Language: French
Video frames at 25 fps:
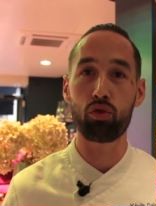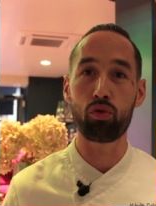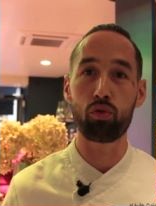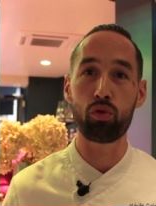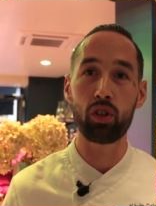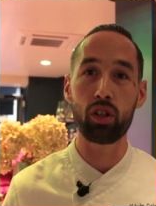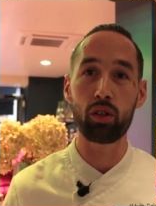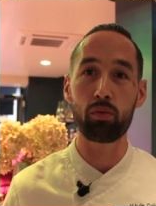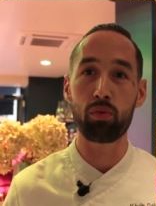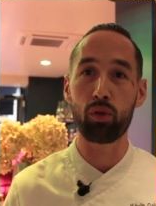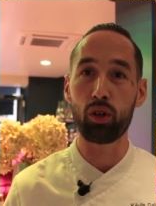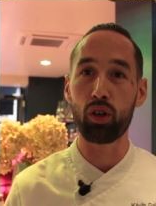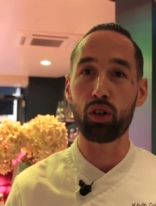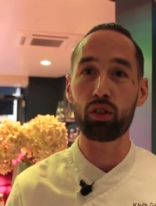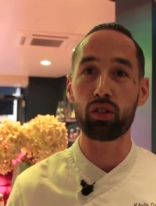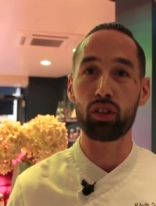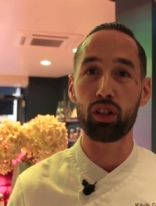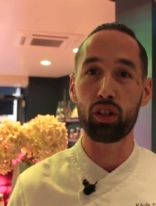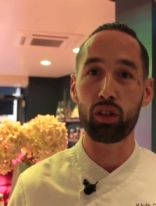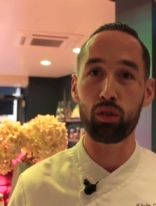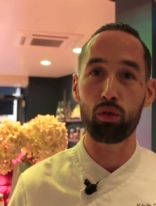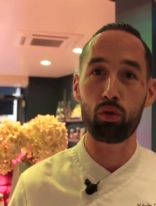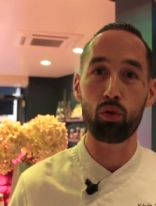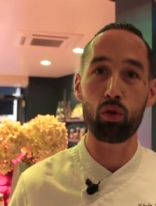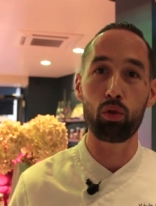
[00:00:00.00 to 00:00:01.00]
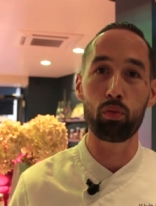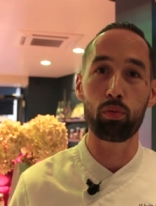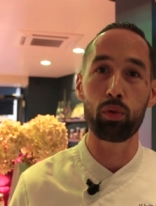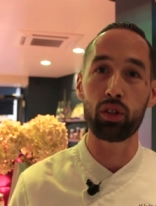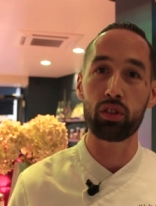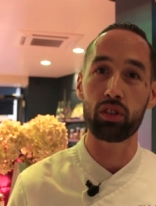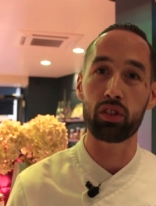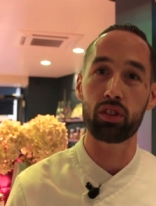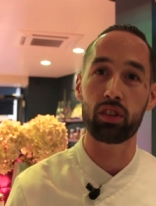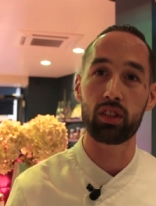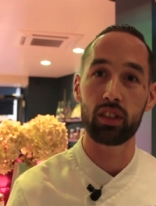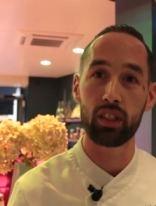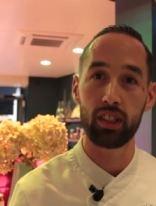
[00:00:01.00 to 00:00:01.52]
Je voulais prendre un gros
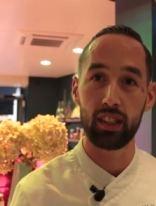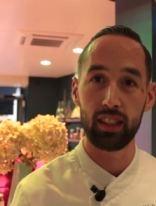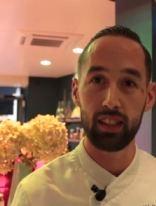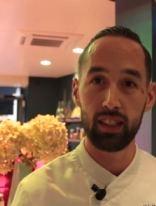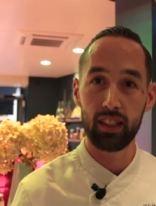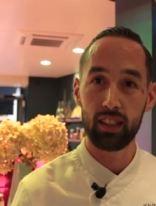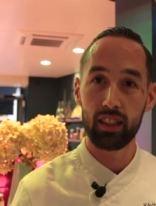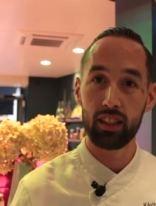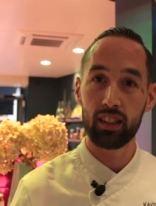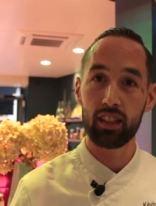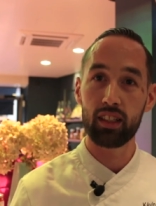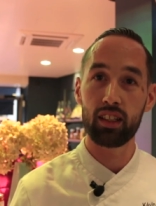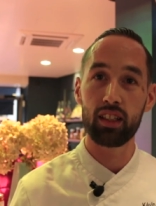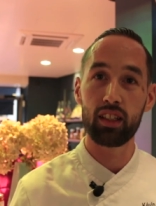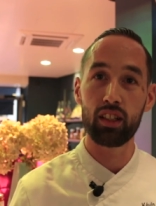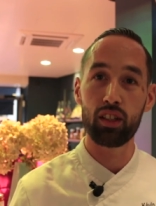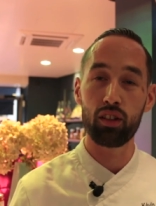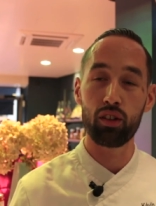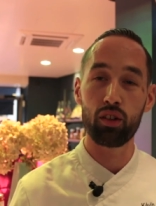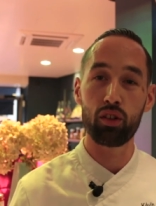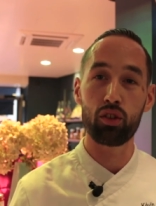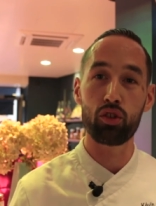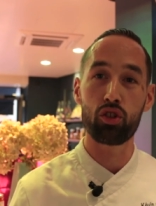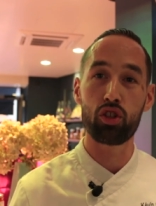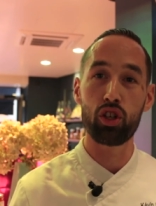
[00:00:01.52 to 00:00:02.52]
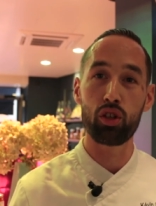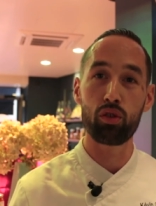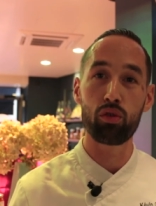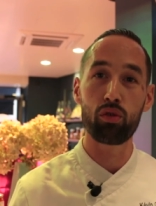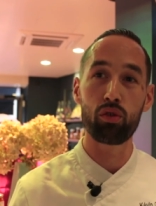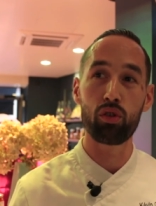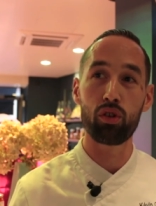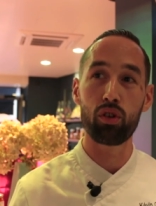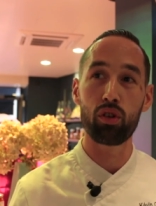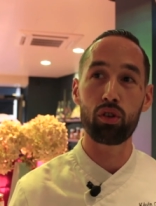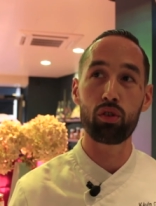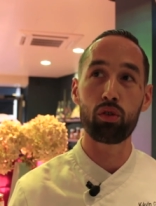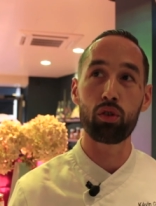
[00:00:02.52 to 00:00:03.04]
poste et j'ai
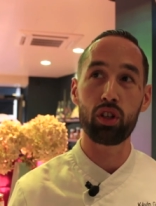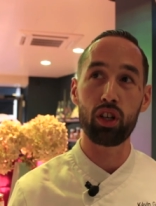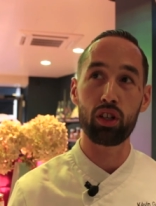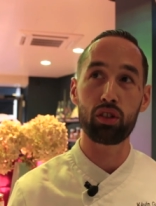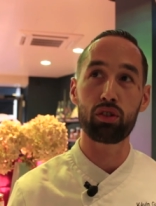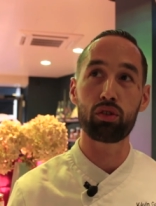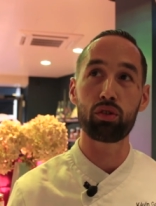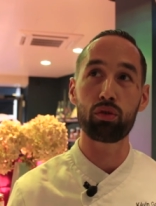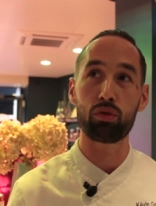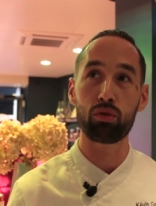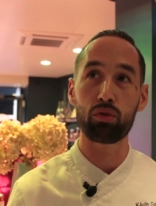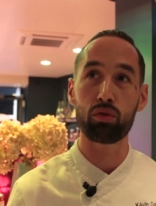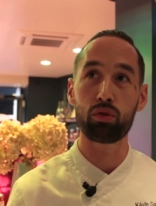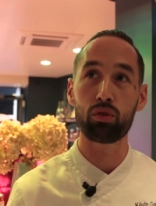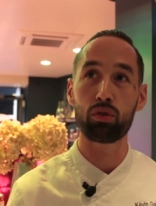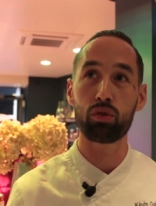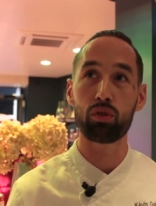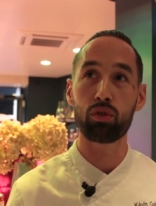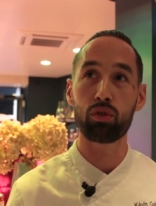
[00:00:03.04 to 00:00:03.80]
eu l'occasion